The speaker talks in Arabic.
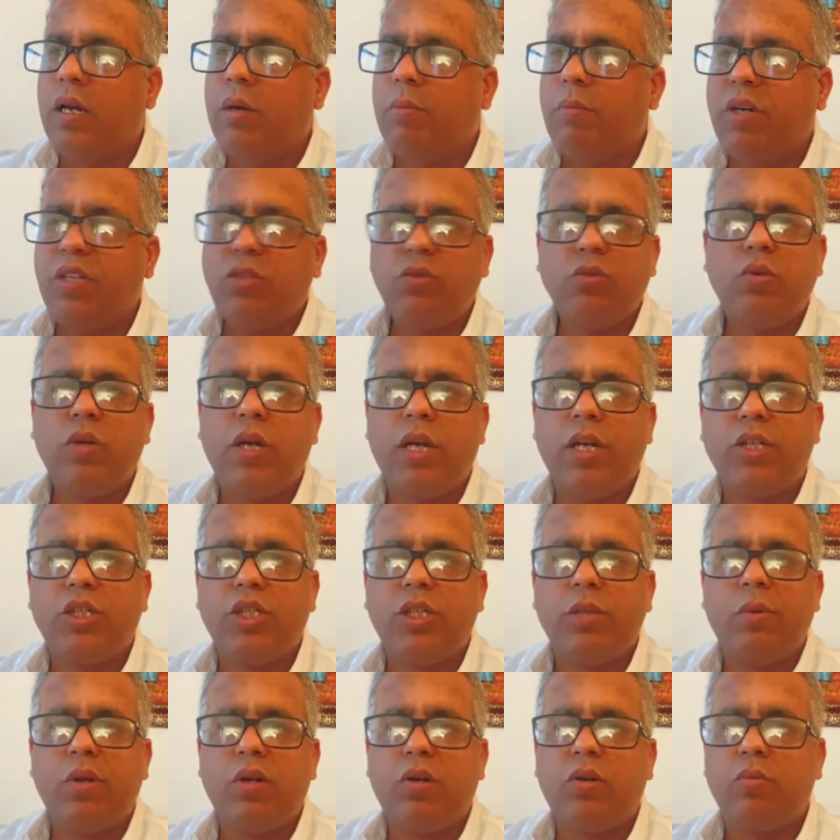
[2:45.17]
بغيتو كاع
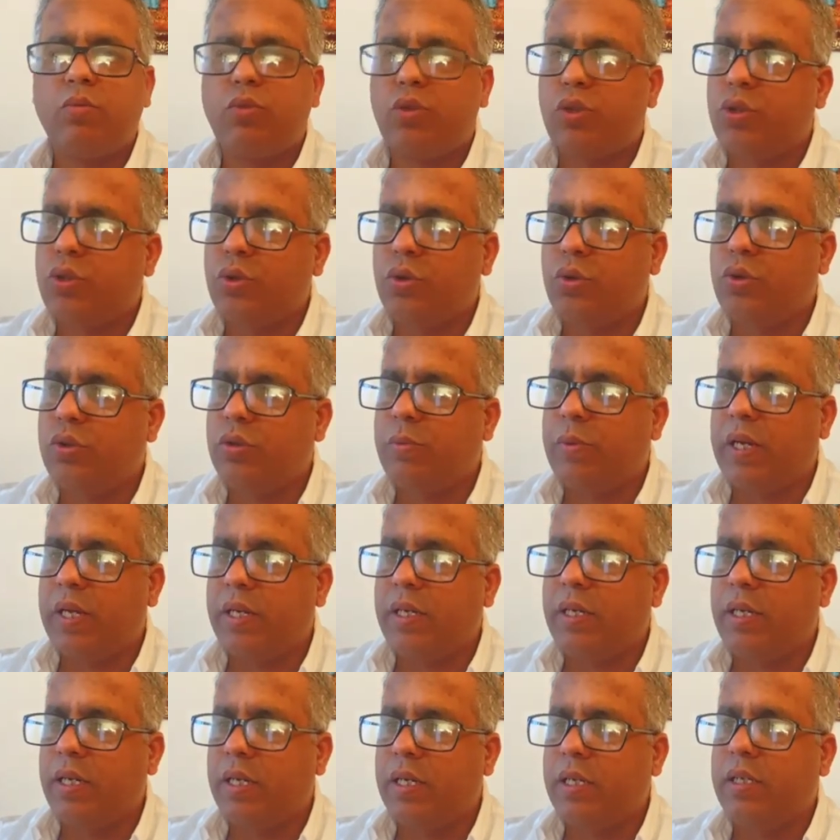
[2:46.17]
نجيب لكم الشهود
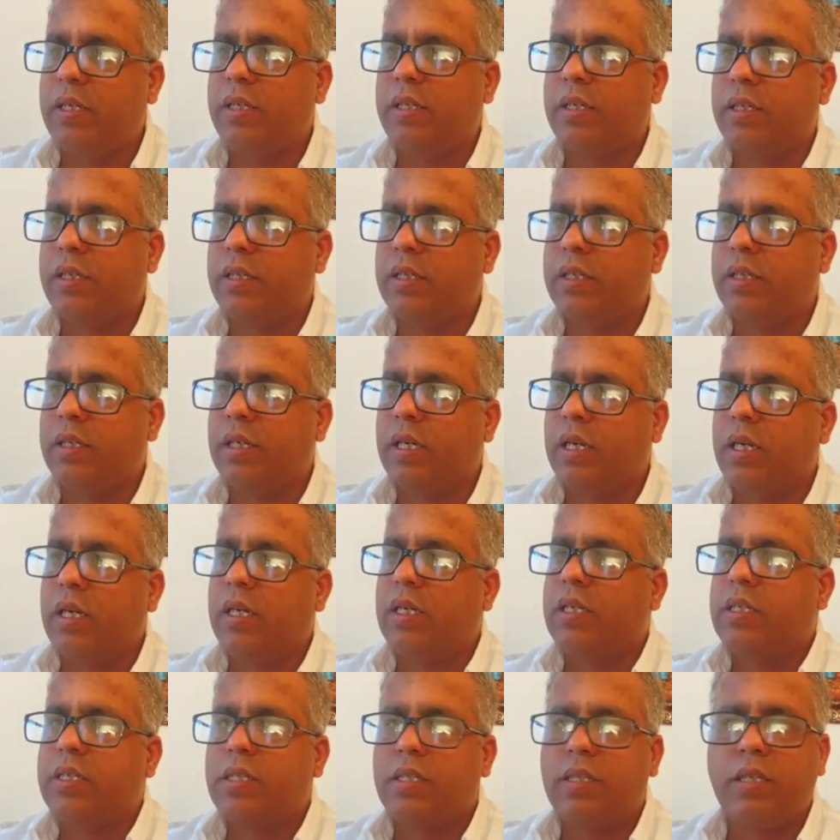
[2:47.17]
بانني
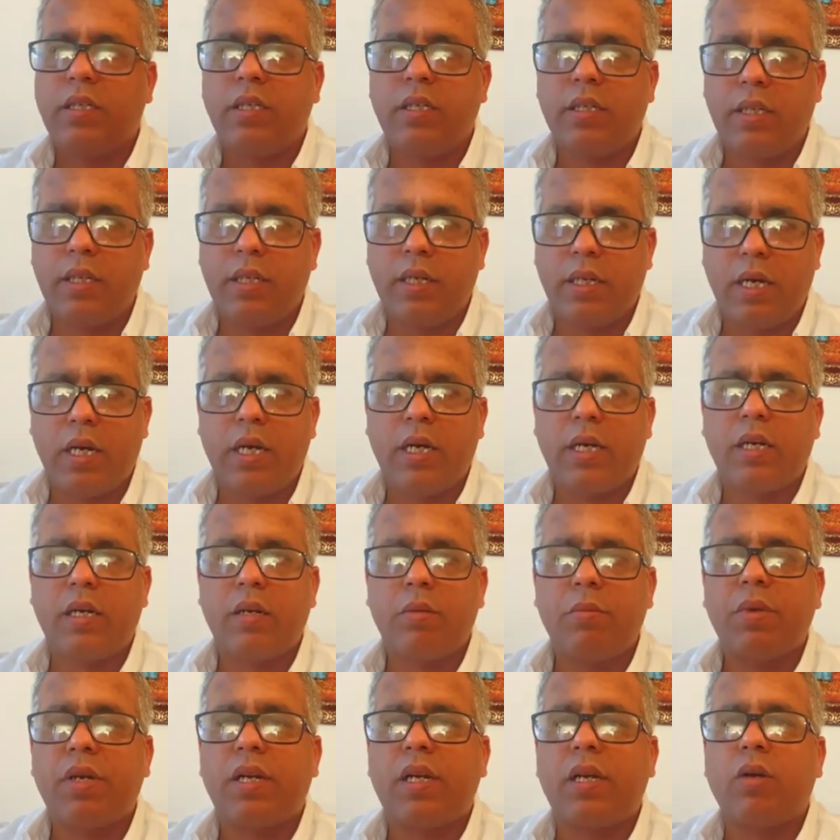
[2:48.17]
السيد اللي اخر
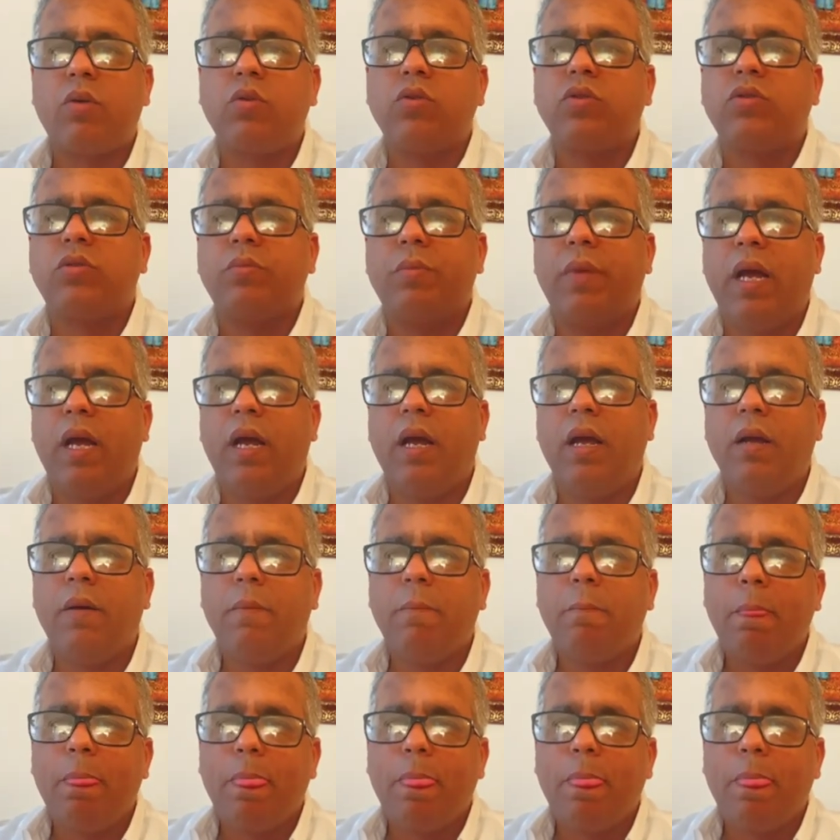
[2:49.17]
مره كنت معاه